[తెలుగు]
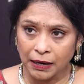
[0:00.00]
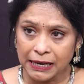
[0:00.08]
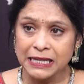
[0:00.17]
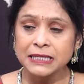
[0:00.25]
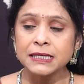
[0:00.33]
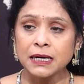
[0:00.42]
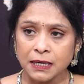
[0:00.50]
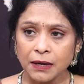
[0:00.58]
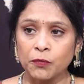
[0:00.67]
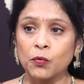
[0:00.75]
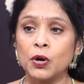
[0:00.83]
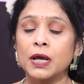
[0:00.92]
రీల్స్ అంటే
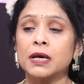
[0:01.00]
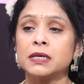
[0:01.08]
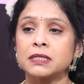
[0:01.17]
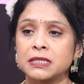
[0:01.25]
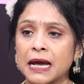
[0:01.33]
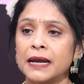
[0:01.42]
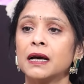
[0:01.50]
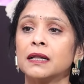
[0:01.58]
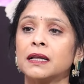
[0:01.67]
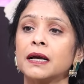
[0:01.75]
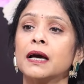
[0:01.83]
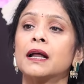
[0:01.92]
ఊరికే స్టైల్గా
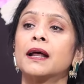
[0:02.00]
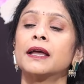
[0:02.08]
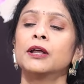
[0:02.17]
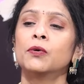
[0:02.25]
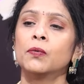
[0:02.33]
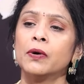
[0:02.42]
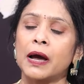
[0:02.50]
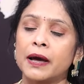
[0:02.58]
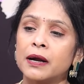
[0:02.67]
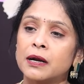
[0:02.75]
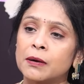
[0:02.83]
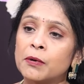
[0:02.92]
తయారయ్యి నువ్వు
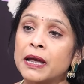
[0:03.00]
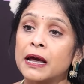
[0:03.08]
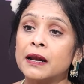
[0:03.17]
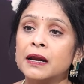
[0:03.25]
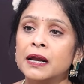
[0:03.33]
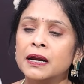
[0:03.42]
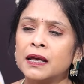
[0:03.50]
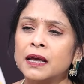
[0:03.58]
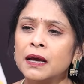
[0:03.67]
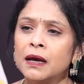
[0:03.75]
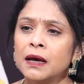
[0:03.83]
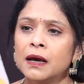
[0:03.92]
ఎగరటం
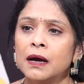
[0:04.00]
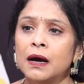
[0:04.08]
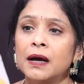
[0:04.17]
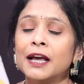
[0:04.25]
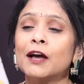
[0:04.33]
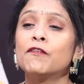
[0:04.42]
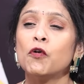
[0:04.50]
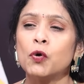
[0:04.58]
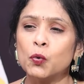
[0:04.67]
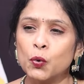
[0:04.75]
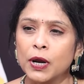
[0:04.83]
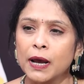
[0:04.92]
అవన్నిటికి ఇంకా
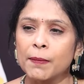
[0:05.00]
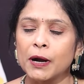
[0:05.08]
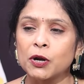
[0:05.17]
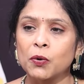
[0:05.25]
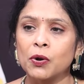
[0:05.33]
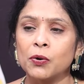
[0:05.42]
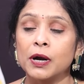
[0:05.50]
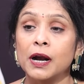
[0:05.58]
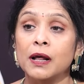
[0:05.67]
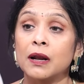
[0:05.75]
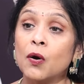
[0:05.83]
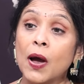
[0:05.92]
ఫోన్ ఊరికే పట్టుకొని
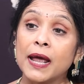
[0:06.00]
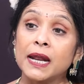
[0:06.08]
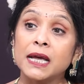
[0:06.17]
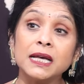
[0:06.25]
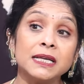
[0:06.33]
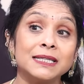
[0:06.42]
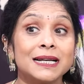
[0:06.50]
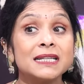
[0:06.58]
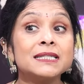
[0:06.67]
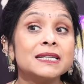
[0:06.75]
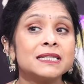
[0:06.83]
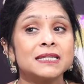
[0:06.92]
ఉండడంలో ఆయనకి
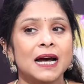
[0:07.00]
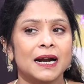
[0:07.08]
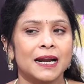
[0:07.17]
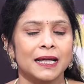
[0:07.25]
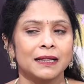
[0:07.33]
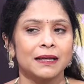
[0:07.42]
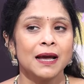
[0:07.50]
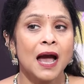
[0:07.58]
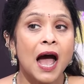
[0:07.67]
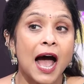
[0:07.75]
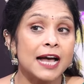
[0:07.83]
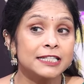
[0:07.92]
జెలసీ స్టార్ట్ అయింది
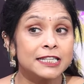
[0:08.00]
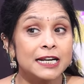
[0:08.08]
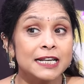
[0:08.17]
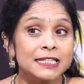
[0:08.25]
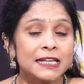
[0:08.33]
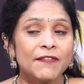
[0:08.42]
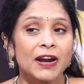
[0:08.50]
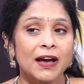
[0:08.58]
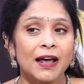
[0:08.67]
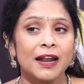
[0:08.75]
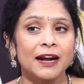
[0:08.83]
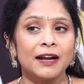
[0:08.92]
ఆ జెలసీ
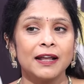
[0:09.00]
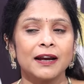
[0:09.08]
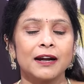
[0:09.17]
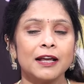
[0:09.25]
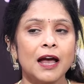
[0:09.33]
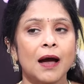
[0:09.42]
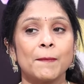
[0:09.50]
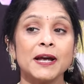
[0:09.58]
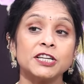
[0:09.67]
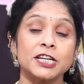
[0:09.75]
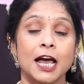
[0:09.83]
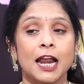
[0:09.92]
వెనకాల ఏంటి అంటే ఆ
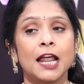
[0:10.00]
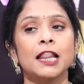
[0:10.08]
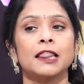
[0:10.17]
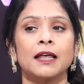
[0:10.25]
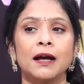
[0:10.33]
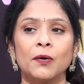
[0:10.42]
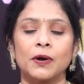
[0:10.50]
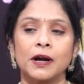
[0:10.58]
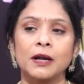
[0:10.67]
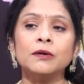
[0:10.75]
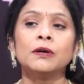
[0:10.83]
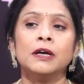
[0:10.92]
అమ్మాయి చాలా అందంగా
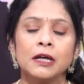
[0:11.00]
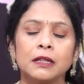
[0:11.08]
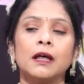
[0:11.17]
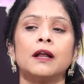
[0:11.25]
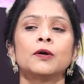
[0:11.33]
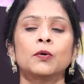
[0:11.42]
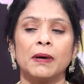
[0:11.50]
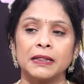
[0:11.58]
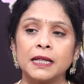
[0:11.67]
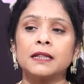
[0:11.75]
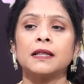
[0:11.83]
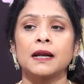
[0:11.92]
ఉండడం తను
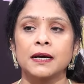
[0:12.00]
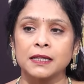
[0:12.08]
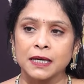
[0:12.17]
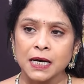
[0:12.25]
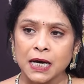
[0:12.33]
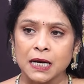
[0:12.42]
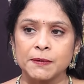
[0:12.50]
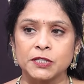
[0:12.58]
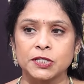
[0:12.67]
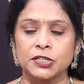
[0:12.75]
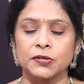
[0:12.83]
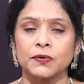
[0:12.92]
మధ్య తరగతిగా
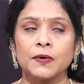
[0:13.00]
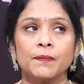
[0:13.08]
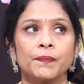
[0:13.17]
కనిపించటం